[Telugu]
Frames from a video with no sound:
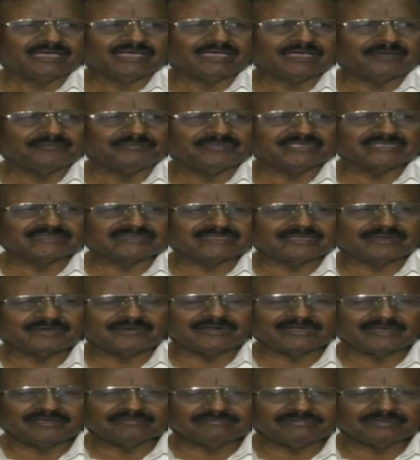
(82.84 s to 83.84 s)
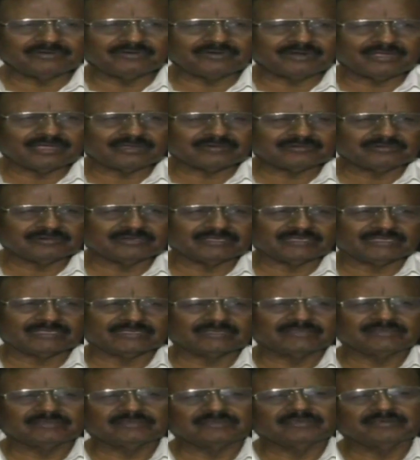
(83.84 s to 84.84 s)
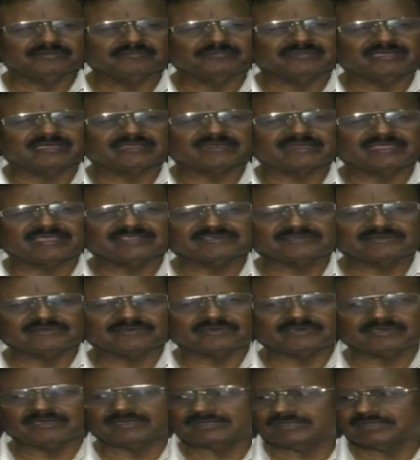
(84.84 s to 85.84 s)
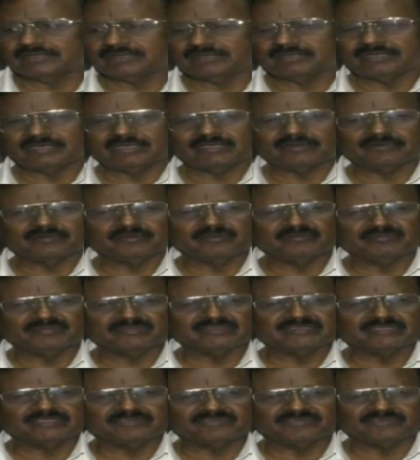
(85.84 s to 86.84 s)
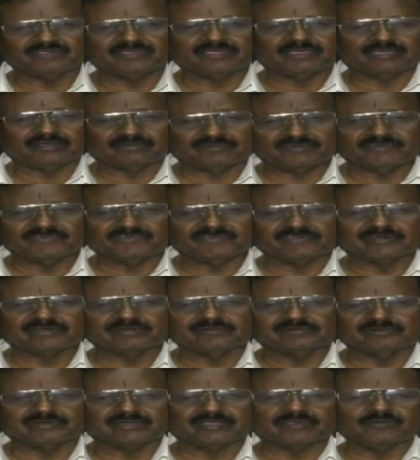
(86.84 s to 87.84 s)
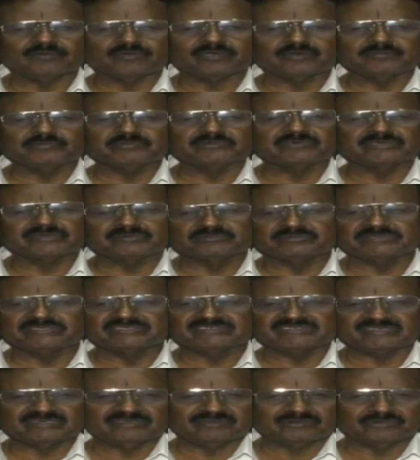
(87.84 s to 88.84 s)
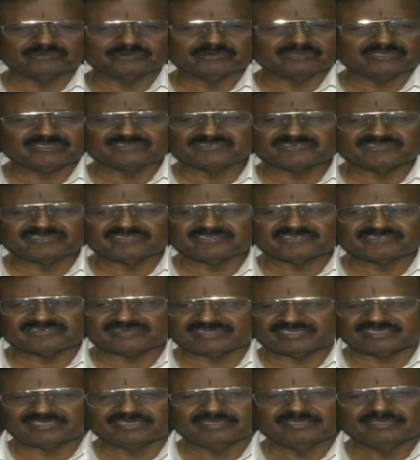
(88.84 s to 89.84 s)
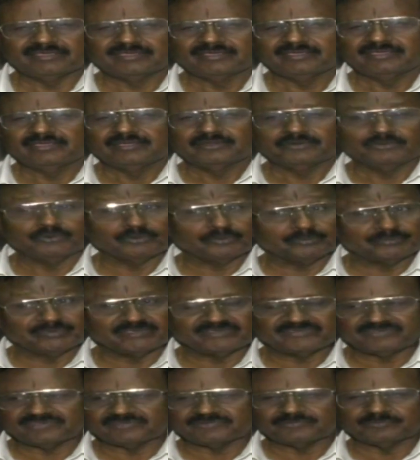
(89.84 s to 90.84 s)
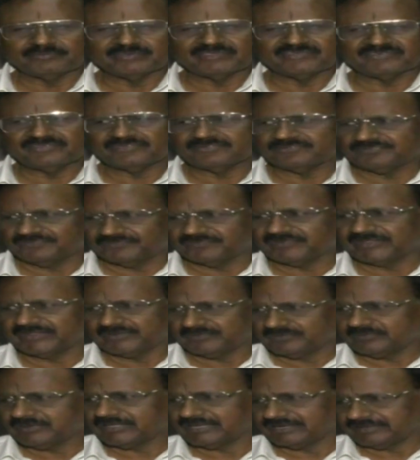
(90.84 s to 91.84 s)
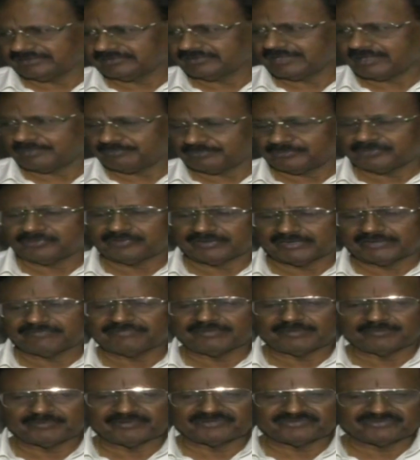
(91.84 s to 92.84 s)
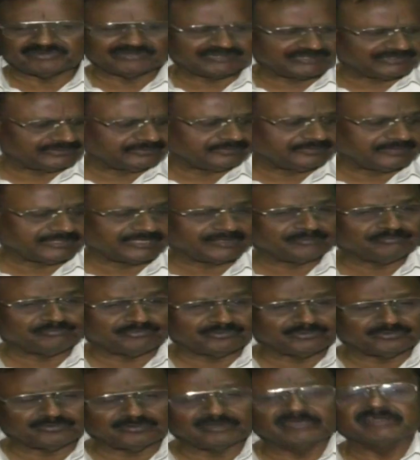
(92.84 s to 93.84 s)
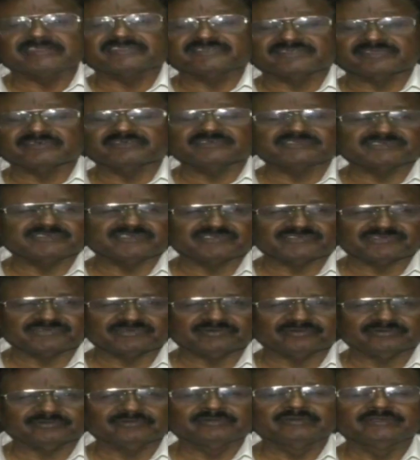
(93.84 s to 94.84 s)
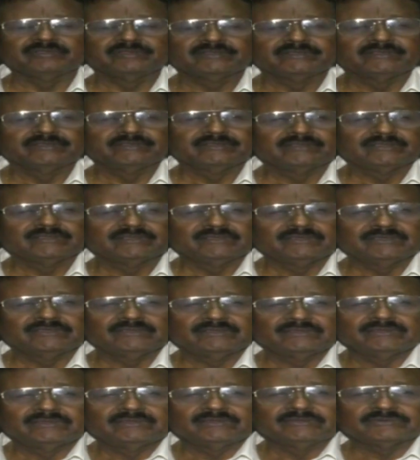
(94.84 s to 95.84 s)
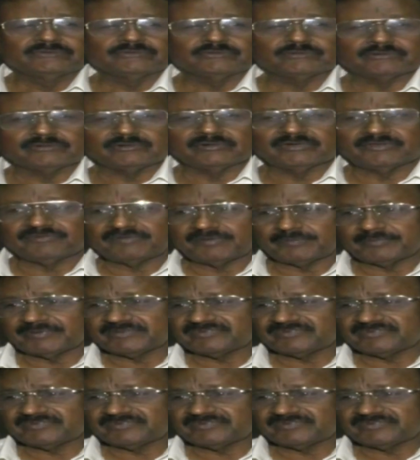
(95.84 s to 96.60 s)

ఆ మిగతా వాళ్ళు ఎవ్వరు రాకుండా మా క్లాస్లో ఒక అరవై మంది సీ అరవై సీట్లు ఉంటే ఒక ముగ్గురం బీసీలో నో ఎస్సీ ఎస్టీ నో బీసీస్ బీసీస్ ఫిఫ్టీన్ ఉండాలి అప్పుడు ట్వంటీ ఫైవ్ పర్సెంటేజ్ ఉండే ఇప్పుడు ట్వంటీ సెవెన్ చేసిండ్రు సో ట్వంటీ ఫైవ్